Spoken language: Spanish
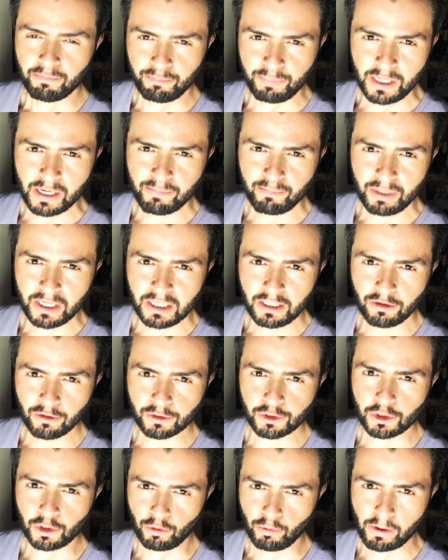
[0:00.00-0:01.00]

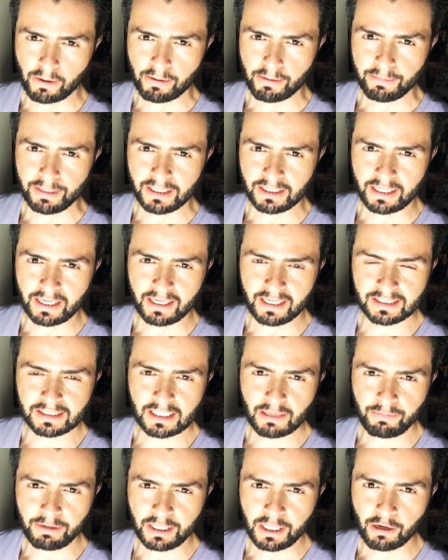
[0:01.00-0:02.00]
Bienvenidos nuevamente,
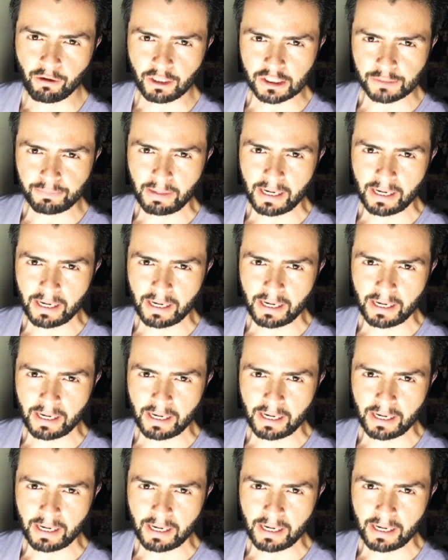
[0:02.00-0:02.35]
este video es